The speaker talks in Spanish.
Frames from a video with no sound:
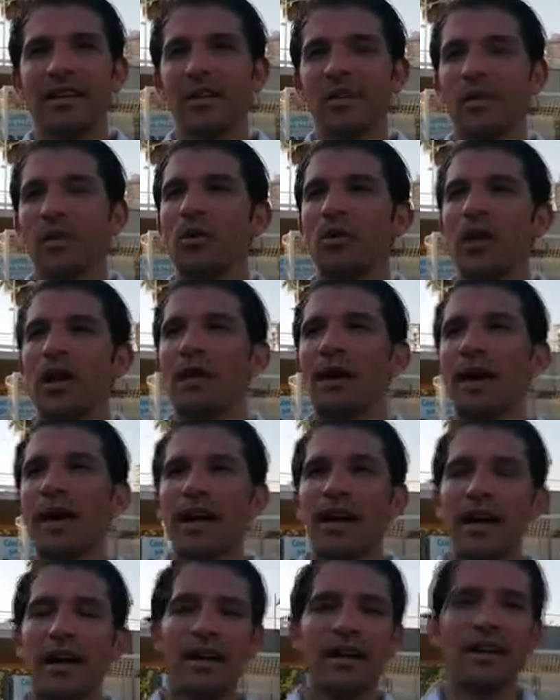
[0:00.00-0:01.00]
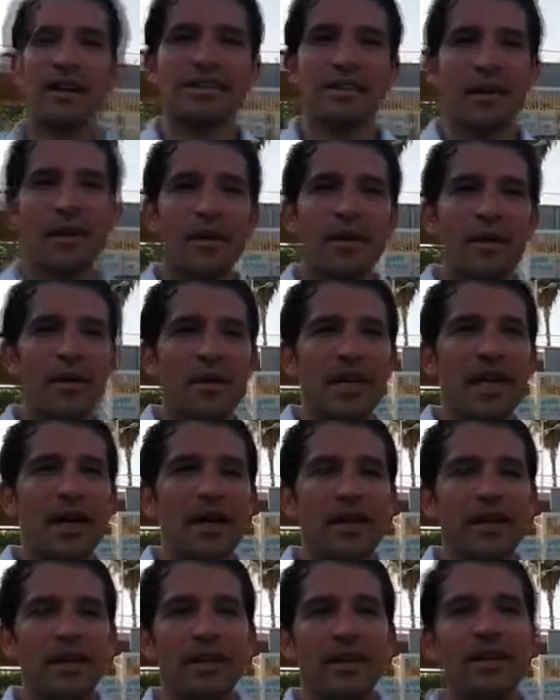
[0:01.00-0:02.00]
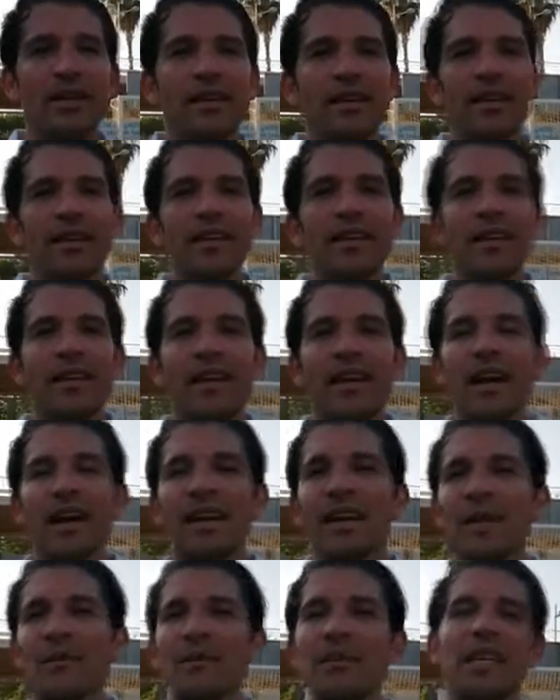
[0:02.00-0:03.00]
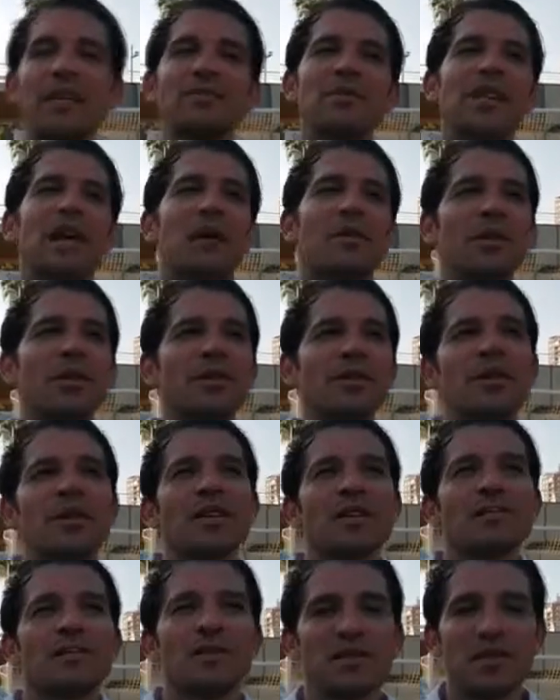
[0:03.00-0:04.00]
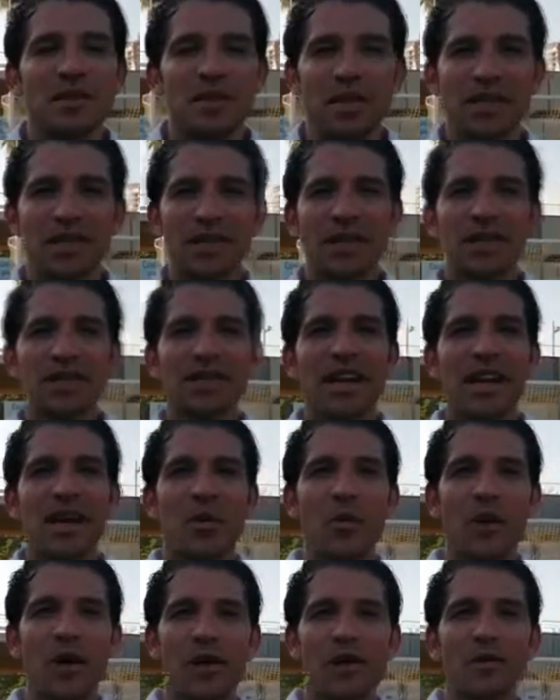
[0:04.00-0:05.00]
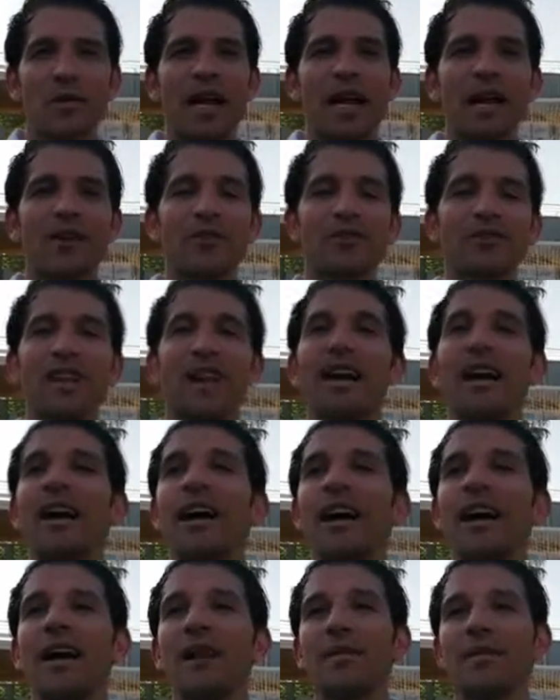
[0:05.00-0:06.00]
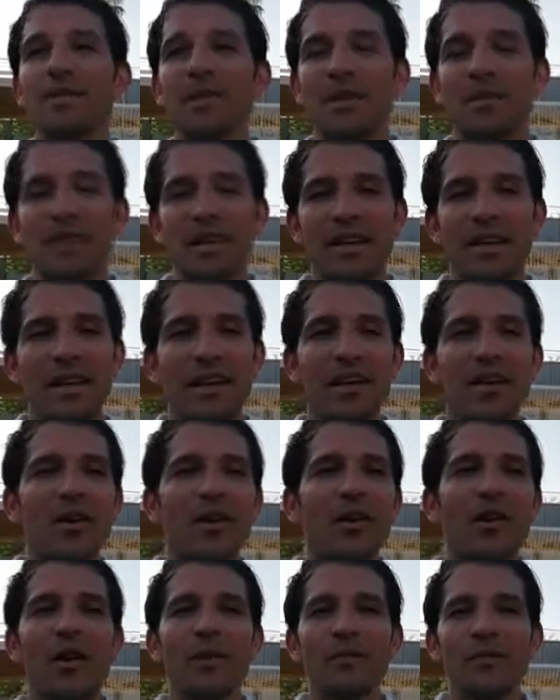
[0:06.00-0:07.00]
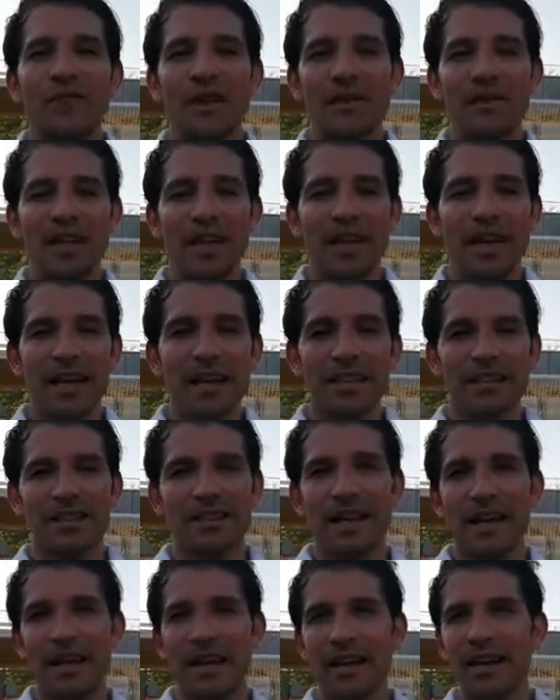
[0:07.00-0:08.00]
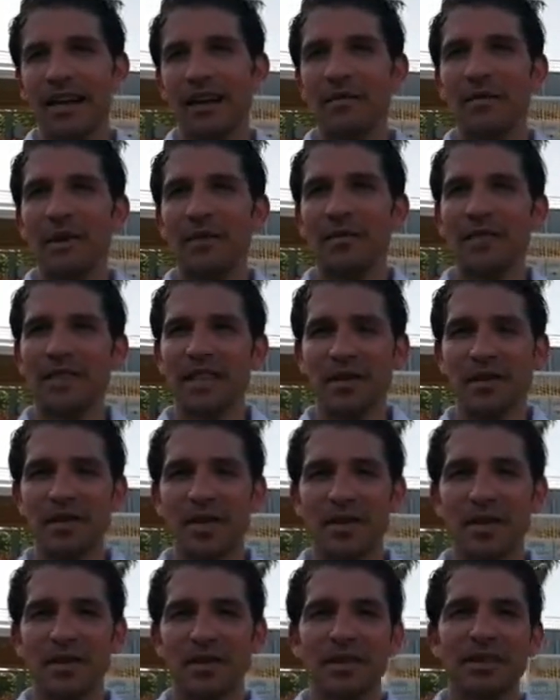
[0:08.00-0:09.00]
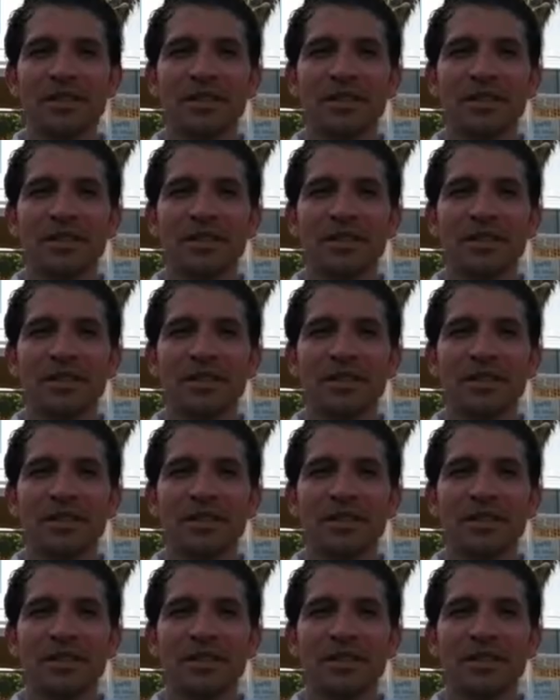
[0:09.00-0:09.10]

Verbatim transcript: hubo una baja y estaba bien mirado allí y García Pitas me llamó. Entonces, pues siempre tengo ese recuerdo para contar a, pues, a mi hijo, a mis familiares y tal, a, mis amigos.